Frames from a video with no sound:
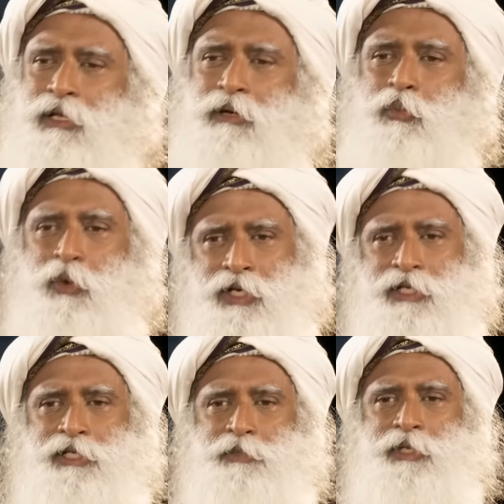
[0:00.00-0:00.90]
সাধারণ
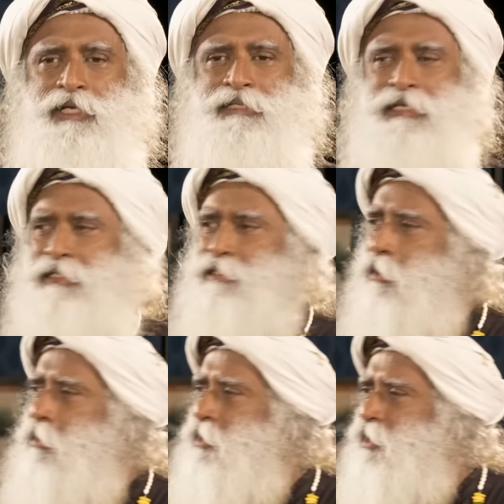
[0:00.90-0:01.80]
মানুষের কথাই উঠে
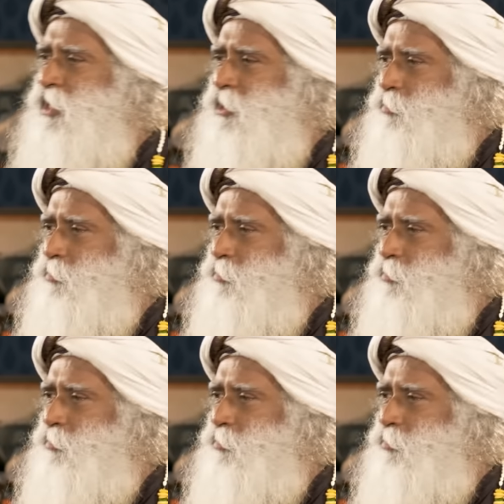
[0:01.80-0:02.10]
আসছে তাতে